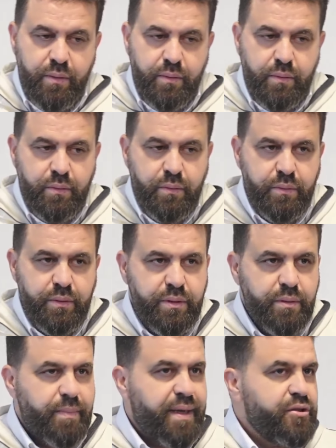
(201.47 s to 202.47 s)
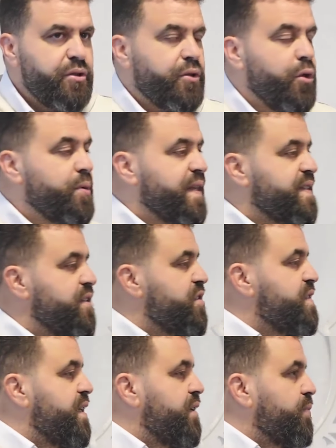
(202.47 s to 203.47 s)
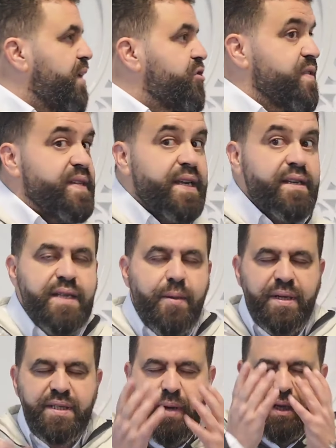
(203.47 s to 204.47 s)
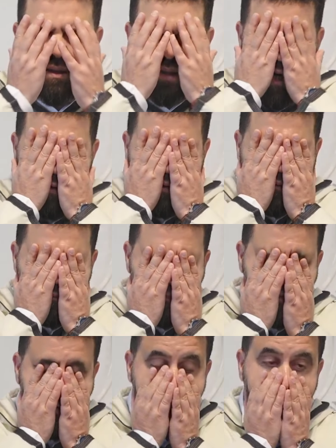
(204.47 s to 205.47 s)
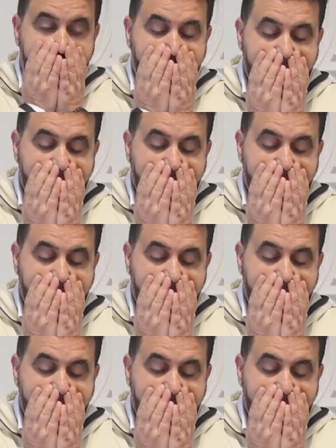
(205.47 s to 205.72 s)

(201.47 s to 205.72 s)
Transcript: und manche können das nicht sehen, manche sehen es, aber die machen die Augen zu.